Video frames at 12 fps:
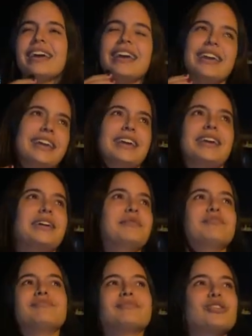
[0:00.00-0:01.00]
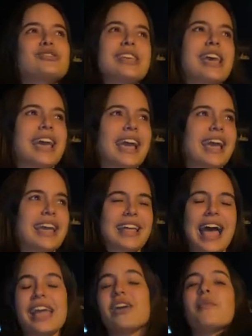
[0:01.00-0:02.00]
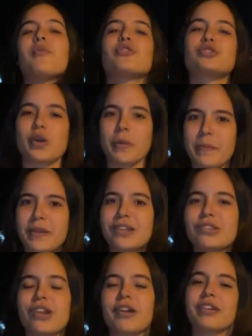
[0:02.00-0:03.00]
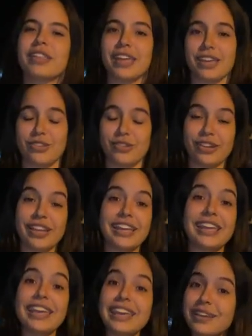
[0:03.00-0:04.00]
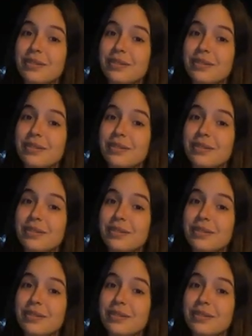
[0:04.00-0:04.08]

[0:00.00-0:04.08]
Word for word: eh, no sé, hay como su espíritu navideño. Y